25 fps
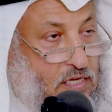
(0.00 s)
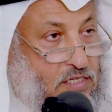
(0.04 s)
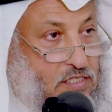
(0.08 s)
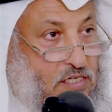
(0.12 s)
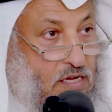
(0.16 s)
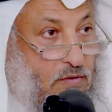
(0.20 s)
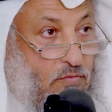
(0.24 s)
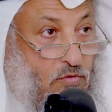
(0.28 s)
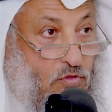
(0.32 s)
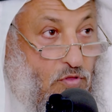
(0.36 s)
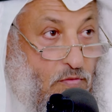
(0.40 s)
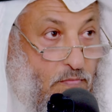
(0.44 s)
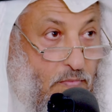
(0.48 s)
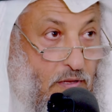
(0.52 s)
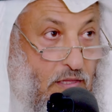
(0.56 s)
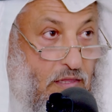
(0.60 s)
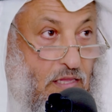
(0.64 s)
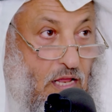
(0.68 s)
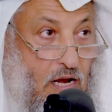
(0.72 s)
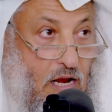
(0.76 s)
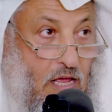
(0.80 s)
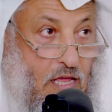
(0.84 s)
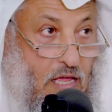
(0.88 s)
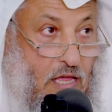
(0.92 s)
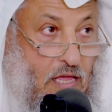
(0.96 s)
الشمس ثم
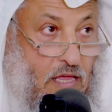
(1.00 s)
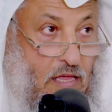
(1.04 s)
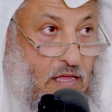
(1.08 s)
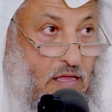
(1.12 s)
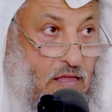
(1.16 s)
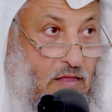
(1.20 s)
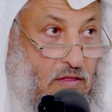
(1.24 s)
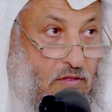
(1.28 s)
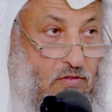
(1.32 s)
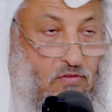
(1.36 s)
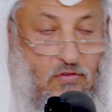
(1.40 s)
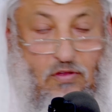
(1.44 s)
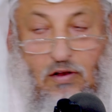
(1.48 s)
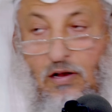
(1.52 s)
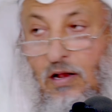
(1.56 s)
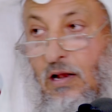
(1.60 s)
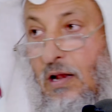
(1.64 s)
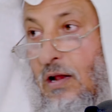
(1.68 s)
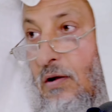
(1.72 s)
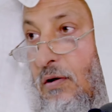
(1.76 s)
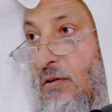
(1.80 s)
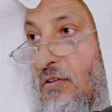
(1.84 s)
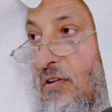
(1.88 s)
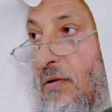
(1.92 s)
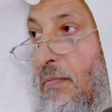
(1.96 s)
انطلق
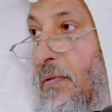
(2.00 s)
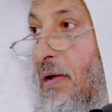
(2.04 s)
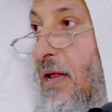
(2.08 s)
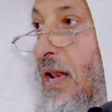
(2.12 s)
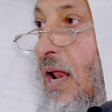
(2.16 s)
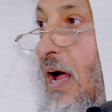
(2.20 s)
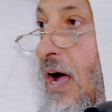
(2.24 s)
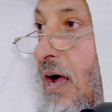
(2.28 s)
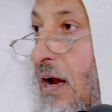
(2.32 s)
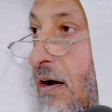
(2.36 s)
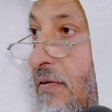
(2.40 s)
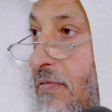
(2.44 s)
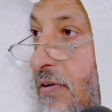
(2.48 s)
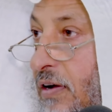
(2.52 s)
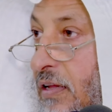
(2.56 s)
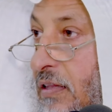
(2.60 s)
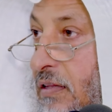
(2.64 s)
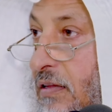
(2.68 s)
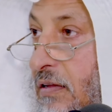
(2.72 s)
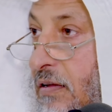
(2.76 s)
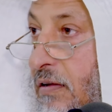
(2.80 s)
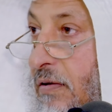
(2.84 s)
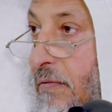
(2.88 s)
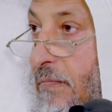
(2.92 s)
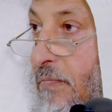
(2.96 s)
صلى الله عليه وسلم إلى
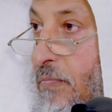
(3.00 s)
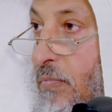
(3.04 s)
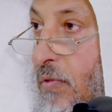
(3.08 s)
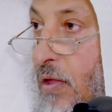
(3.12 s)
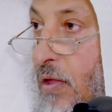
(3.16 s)
عرفات